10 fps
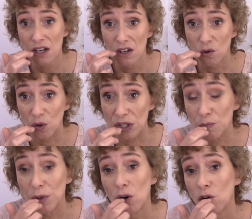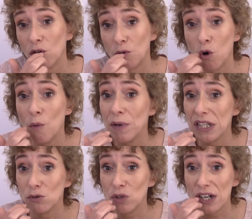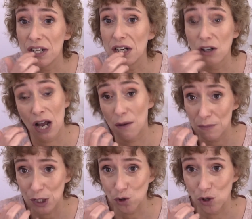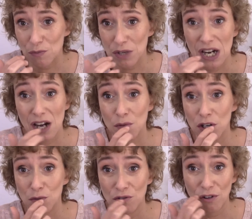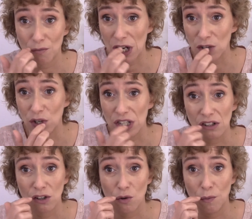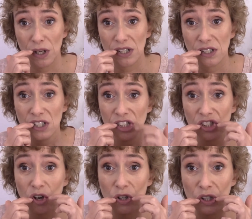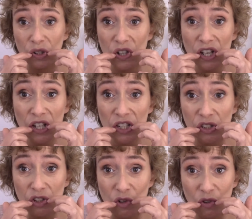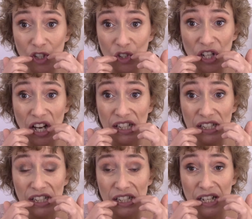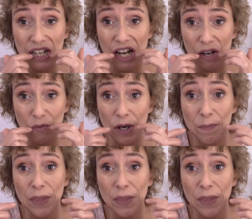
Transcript: qui, però completo una riga, a me sulle mie labbra non mi fa mai una riga completa, di solito sono qui sui lati delle labbra,